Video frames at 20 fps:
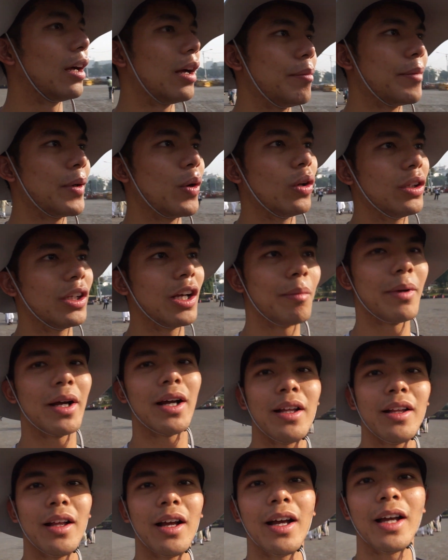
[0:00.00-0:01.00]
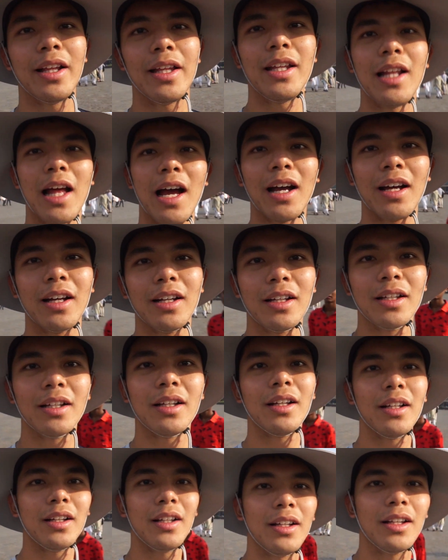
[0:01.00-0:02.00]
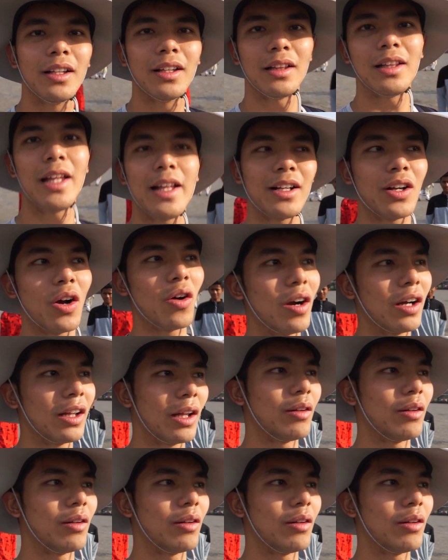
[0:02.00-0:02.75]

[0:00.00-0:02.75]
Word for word: มีคนเข้ามาอันนี้ละเล่นกล้องกับ